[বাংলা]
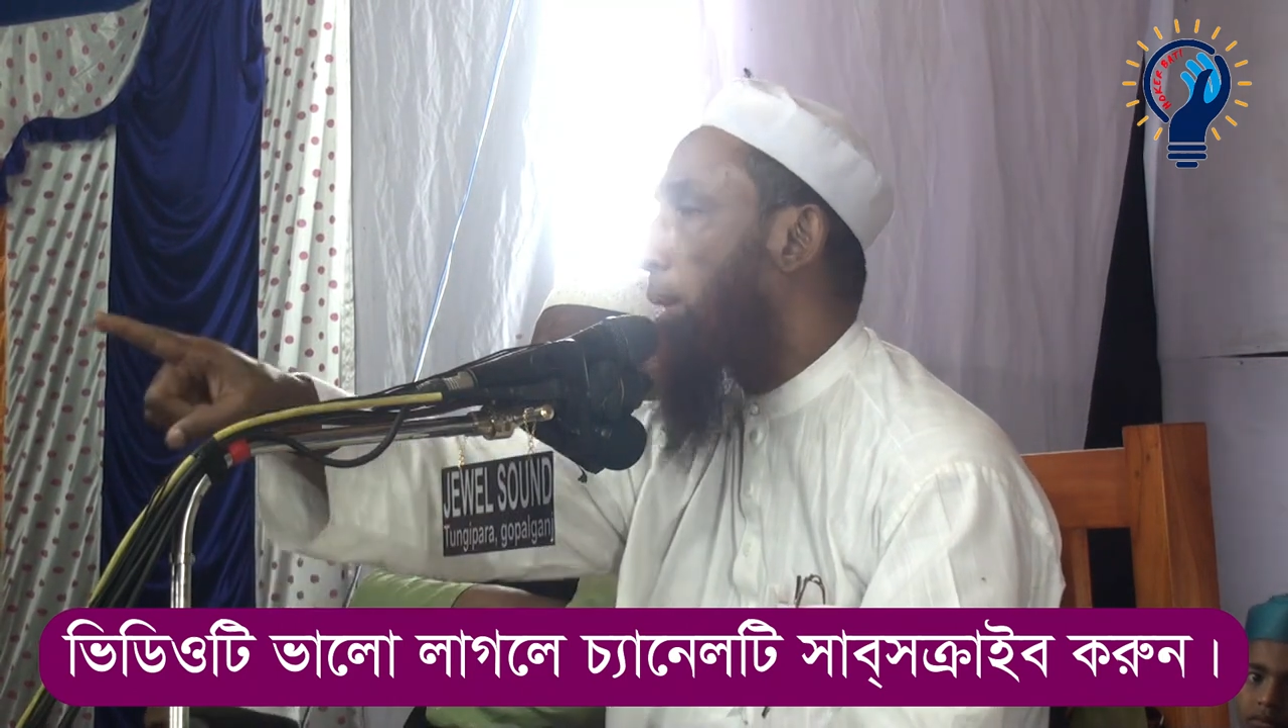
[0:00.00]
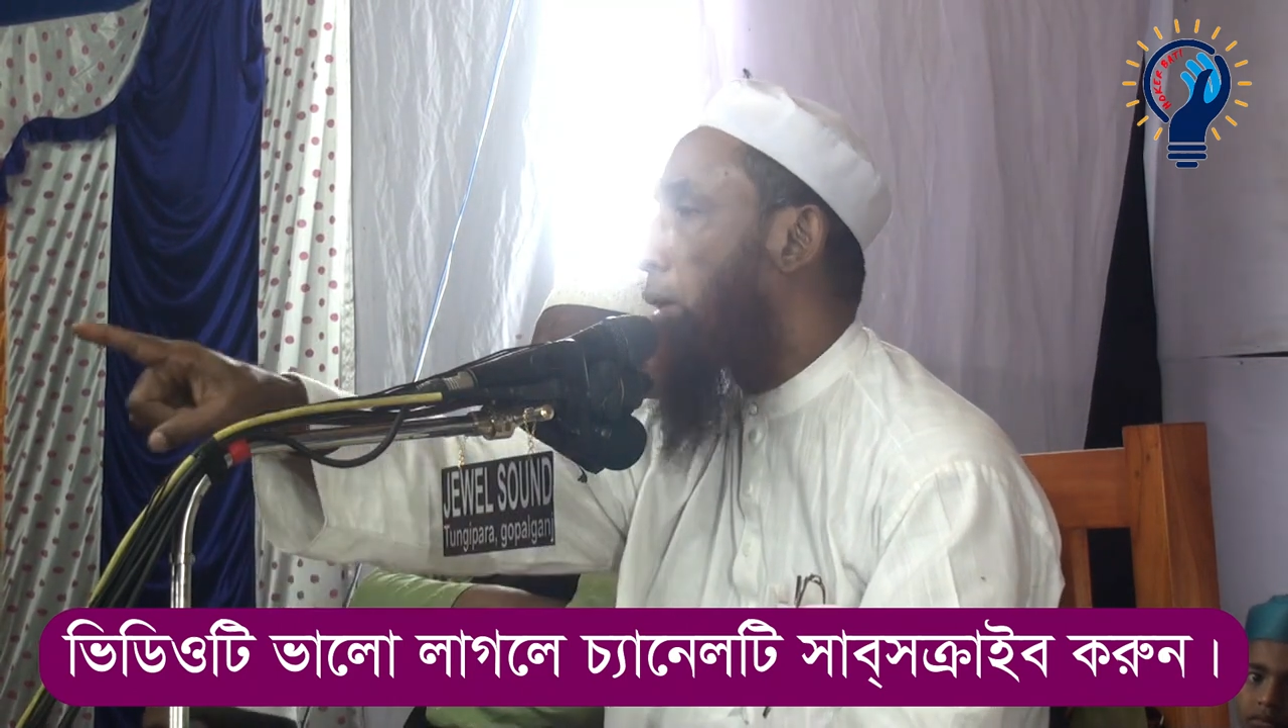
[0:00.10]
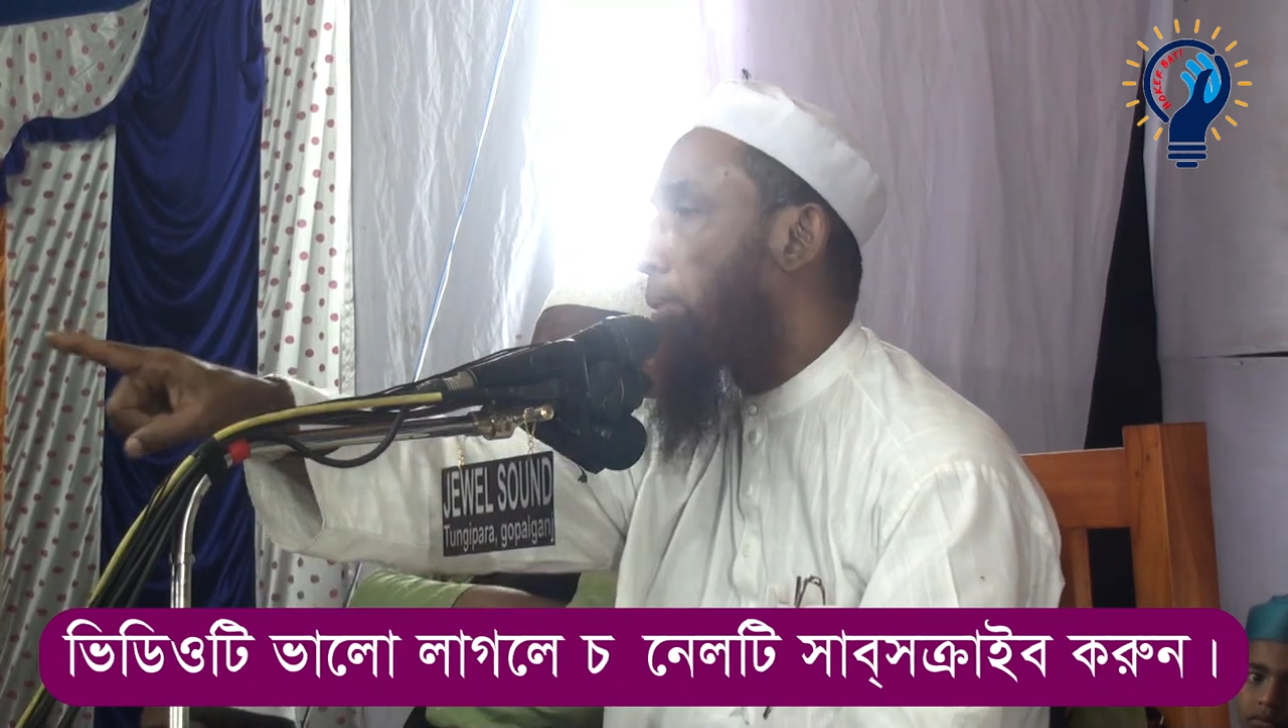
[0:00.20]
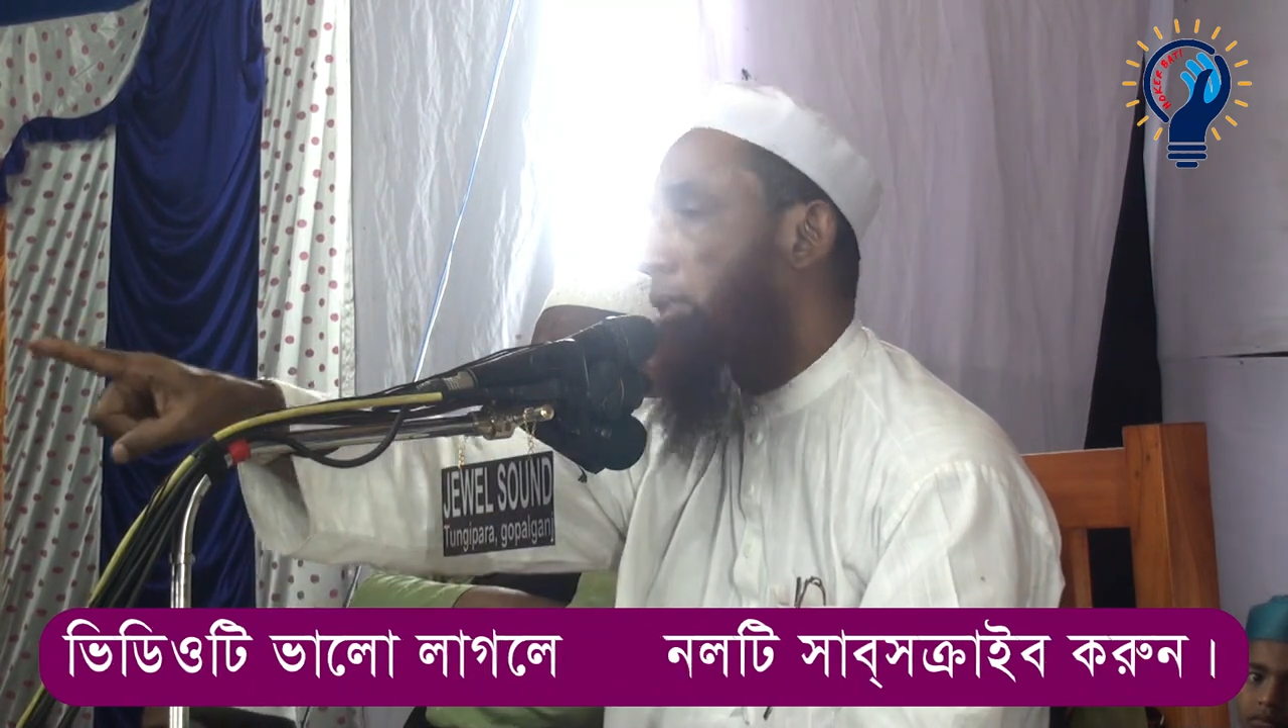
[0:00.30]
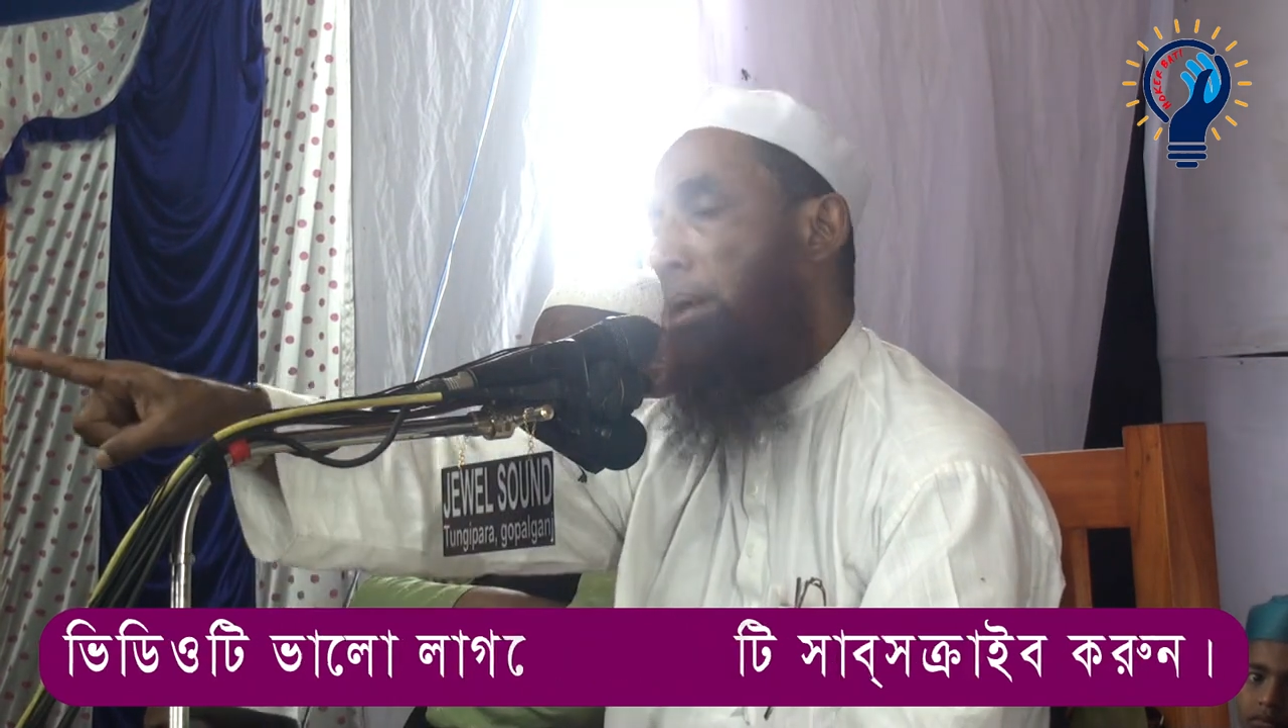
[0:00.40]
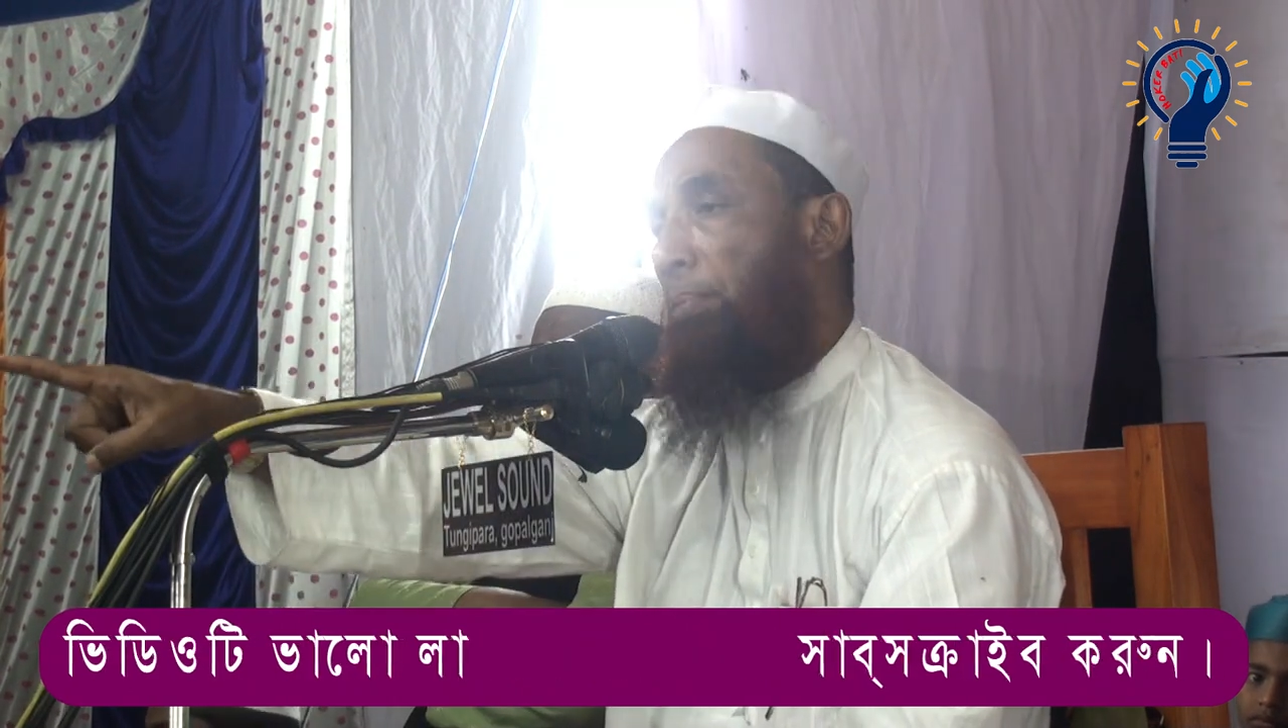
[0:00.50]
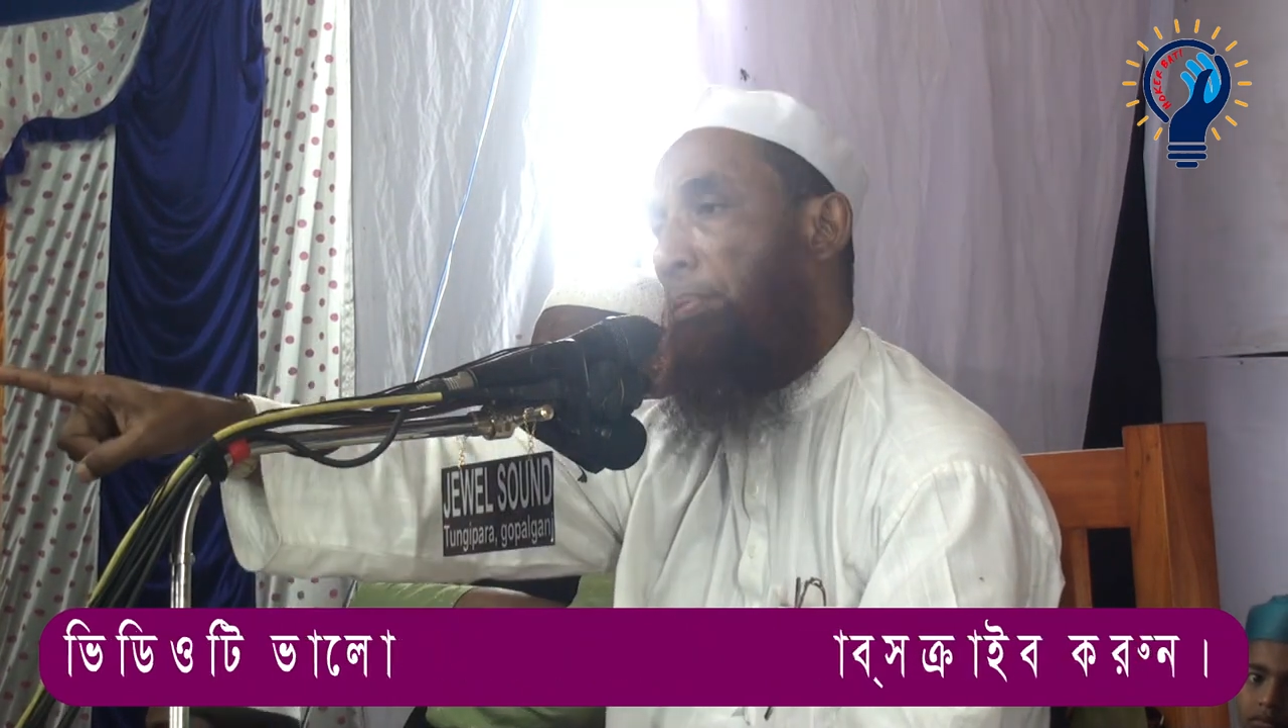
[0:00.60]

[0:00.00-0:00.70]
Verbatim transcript: ভালোবাসা